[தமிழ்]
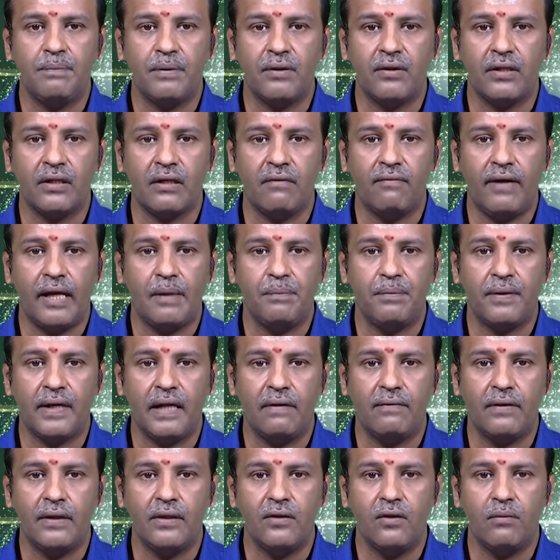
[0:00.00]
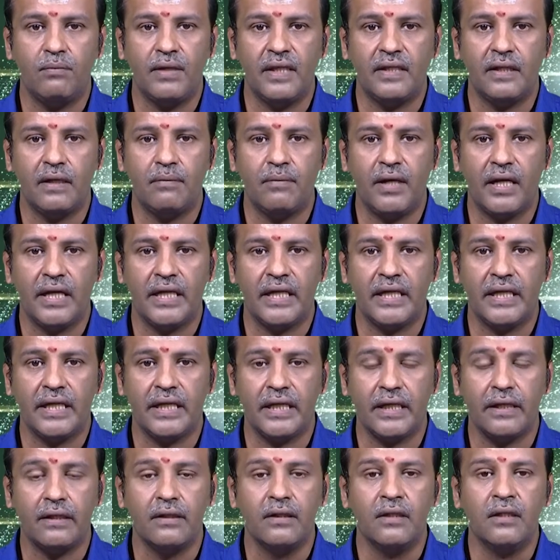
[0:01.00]
ஏற்படுவதற்கு வாய்ப்புகள் வந்து ரொம்ப அதிகமாக
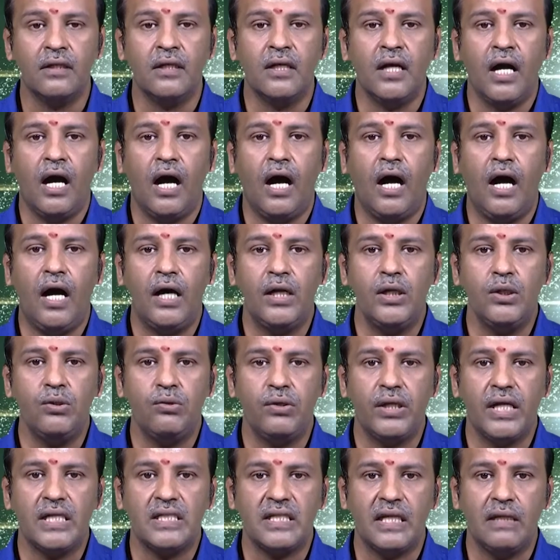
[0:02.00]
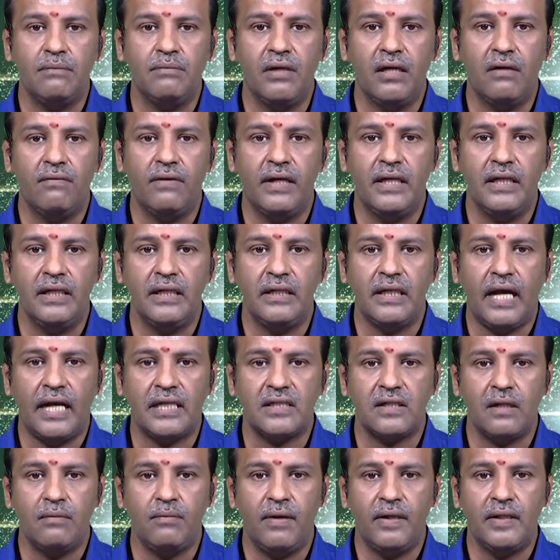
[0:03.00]
இருக்குது ஆறுக்குடிய சனி பகவான்
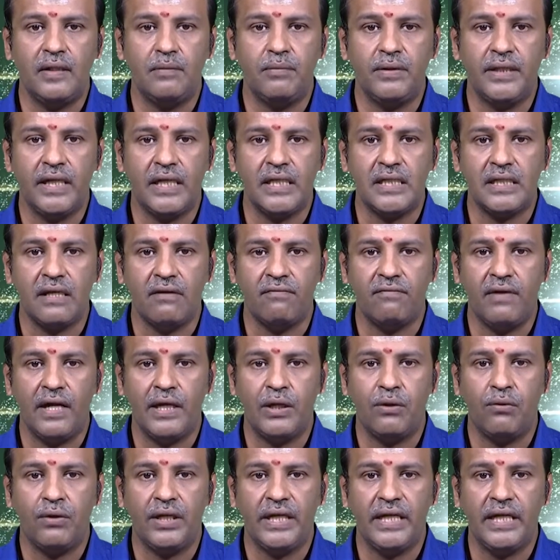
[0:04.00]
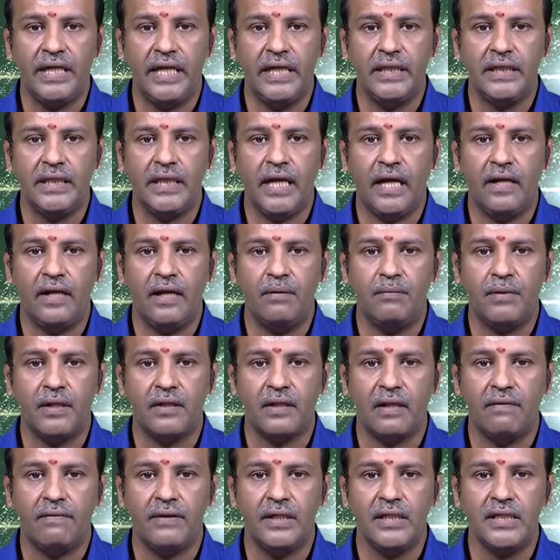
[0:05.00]
அஷ்டமாதிபதியான செவ்வாயோடு இணைந்து நாலாம்
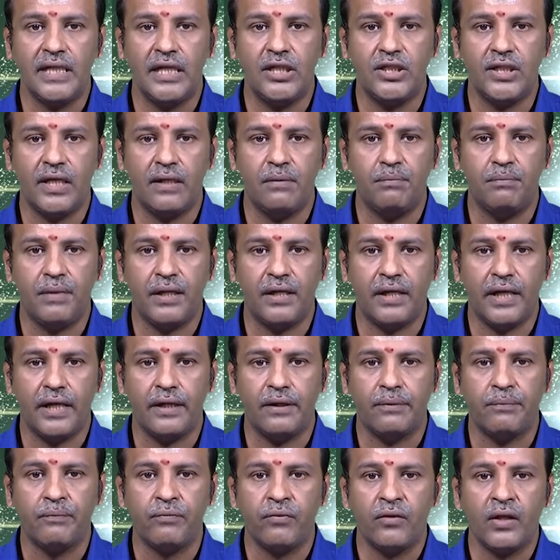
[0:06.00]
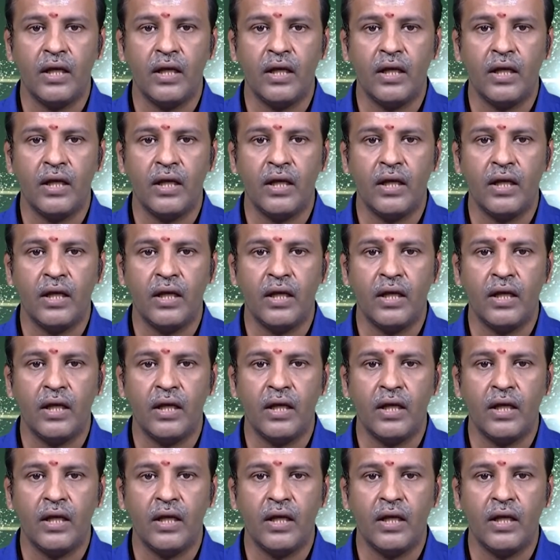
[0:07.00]
இடத்துக்கு வந்து சஞ்சாரம் பண்ணுறாரு